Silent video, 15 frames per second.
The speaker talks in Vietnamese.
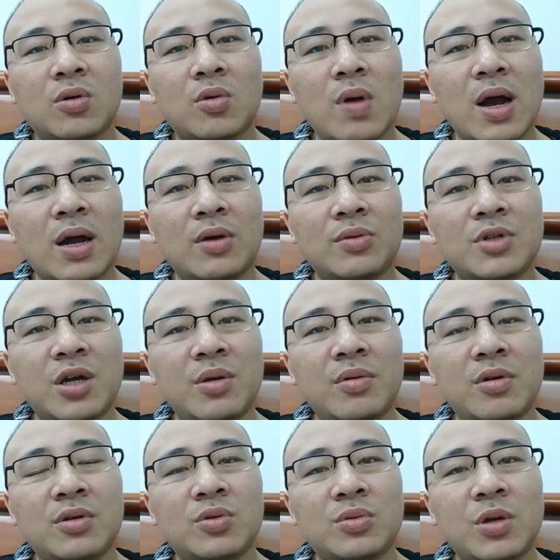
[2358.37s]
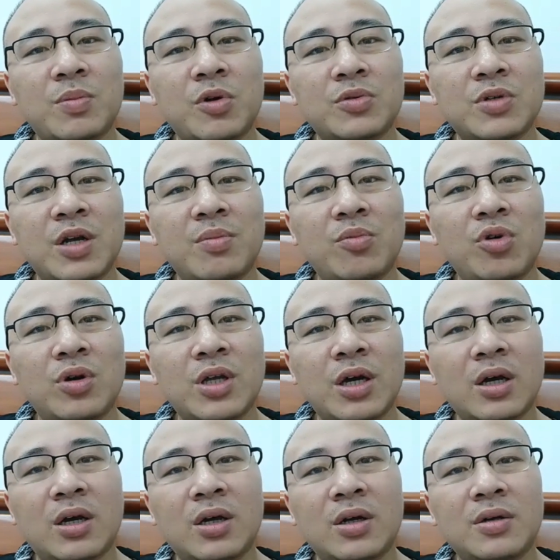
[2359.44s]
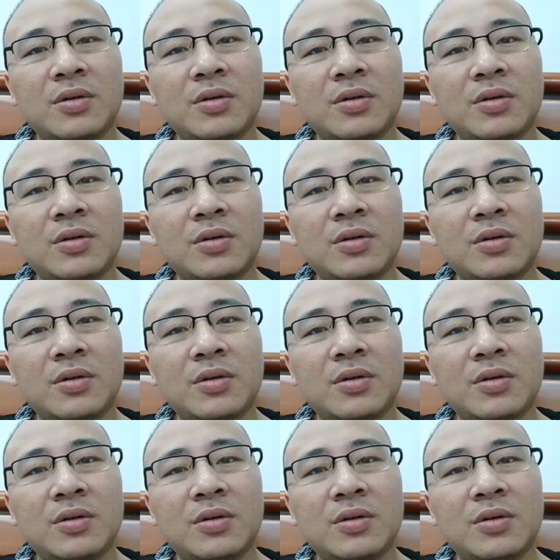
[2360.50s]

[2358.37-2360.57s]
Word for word: Qua Cầu Giấy, Trung tâm Cầu Giấy mua nhá.